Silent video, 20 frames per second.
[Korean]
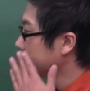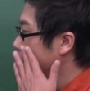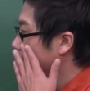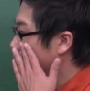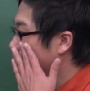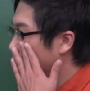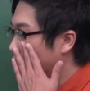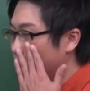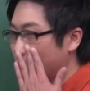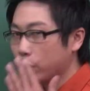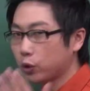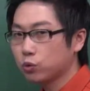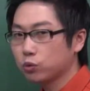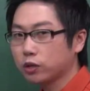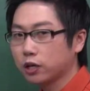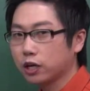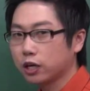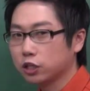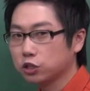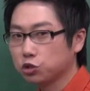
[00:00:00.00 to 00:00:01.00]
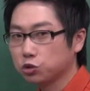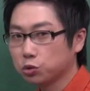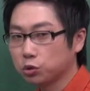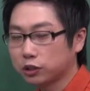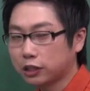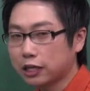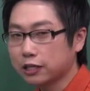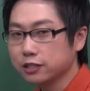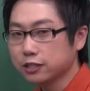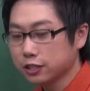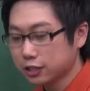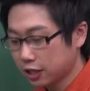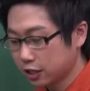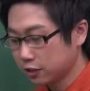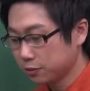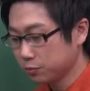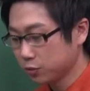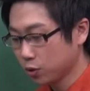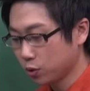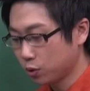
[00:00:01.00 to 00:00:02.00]
어, 외국 가가지고
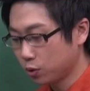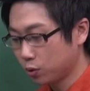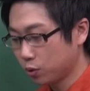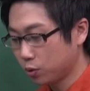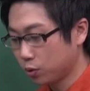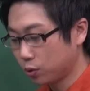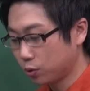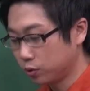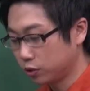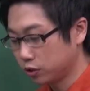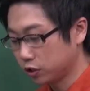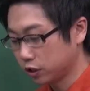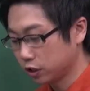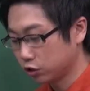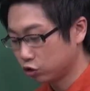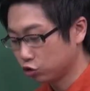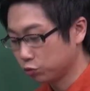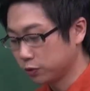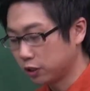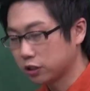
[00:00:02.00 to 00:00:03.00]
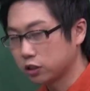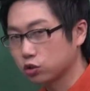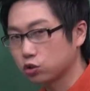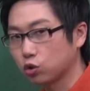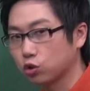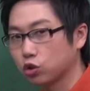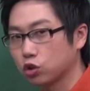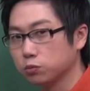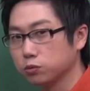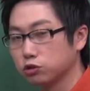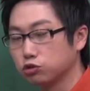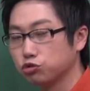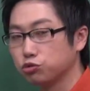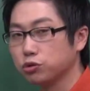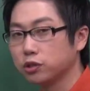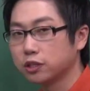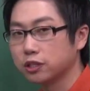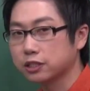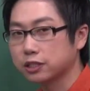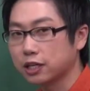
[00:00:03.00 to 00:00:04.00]
탄산음료를 이제 주문할 때 조금
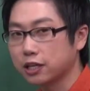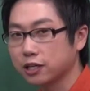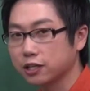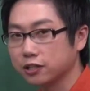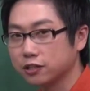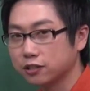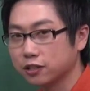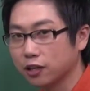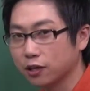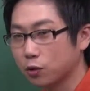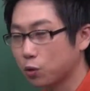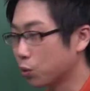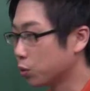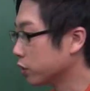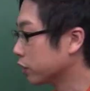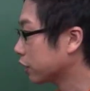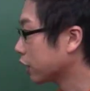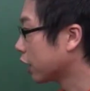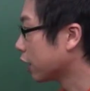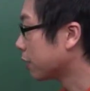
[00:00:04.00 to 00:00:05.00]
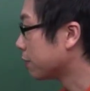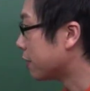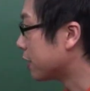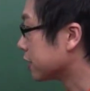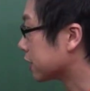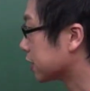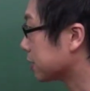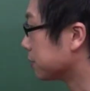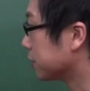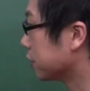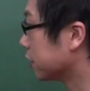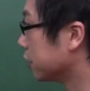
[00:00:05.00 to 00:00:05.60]
주의해야 될 상황이 있는데 그거 이따가 말씀을